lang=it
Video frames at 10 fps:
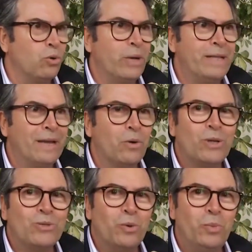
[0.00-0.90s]
quindi a
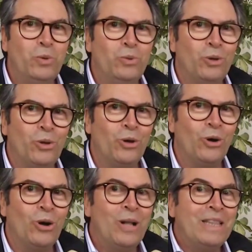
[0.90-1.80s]
questo punto
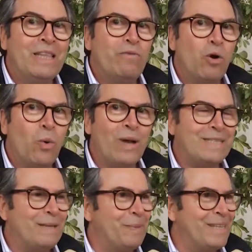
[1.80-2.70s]
io devo
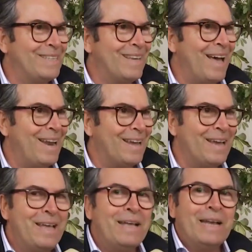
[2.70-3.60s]
quasi pensare